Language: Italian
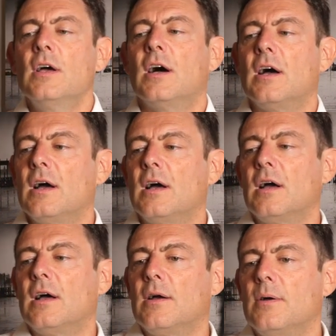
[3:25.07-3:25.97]

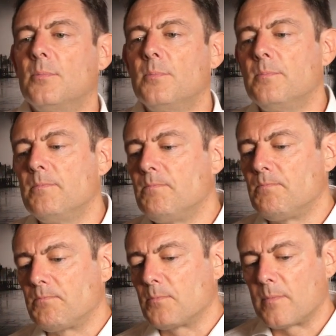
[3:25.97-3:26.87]

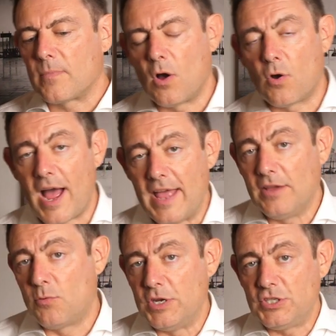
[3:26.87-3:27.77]
Ehm,
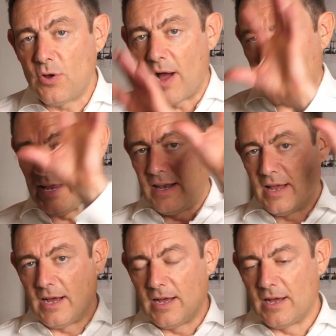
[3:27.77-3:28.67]
ok, questo è il,
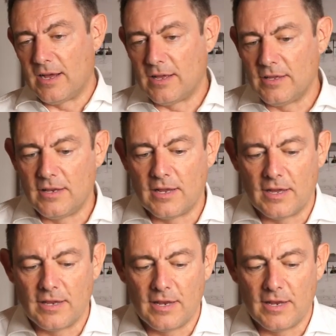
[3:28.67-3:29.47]
eh, il,